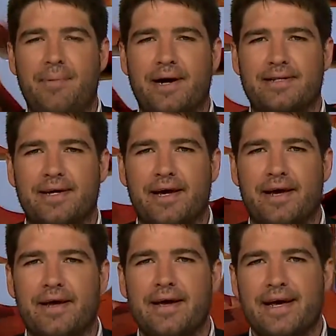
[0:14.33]

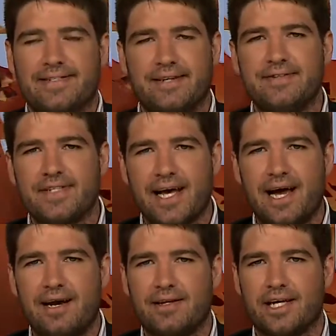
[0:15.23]
parte
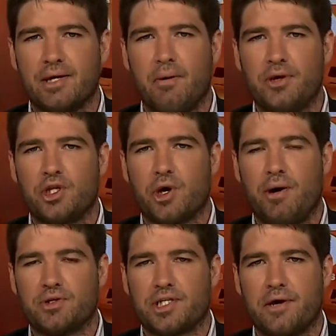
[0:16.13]
esencial de este momento que
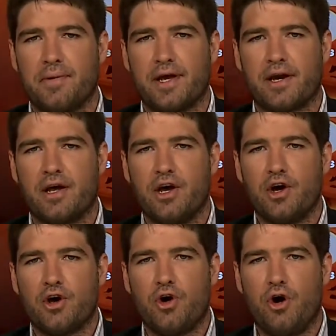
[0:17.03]
vamos a vivir
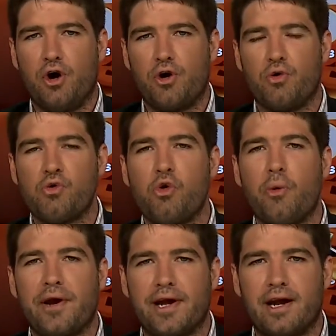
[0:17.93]
con un
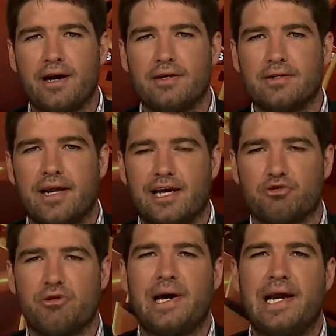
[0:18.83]
juvenil de la
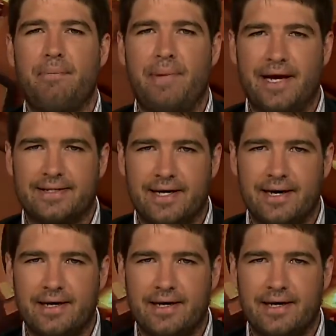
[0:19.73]
ciudad de La Plata,